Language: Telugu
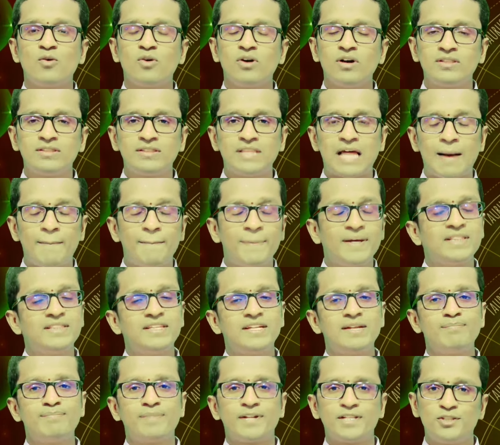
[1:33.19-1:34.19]
ఒక
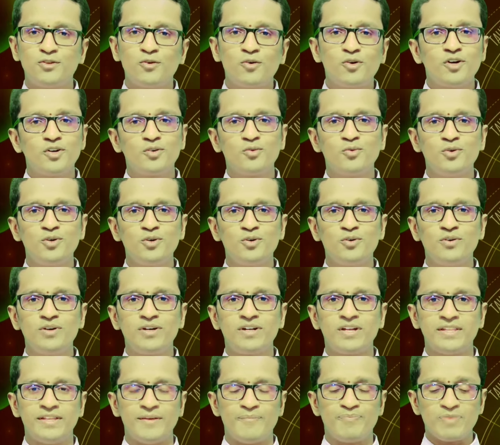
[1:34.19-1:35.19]
తాపత్రయం ప్రతి ఒక్కరికి
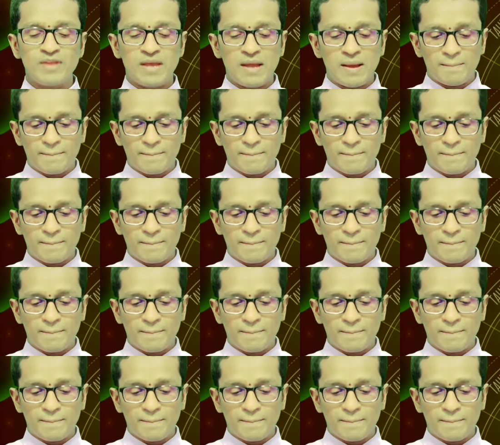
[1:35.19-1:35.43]
ఉంటుంటుంది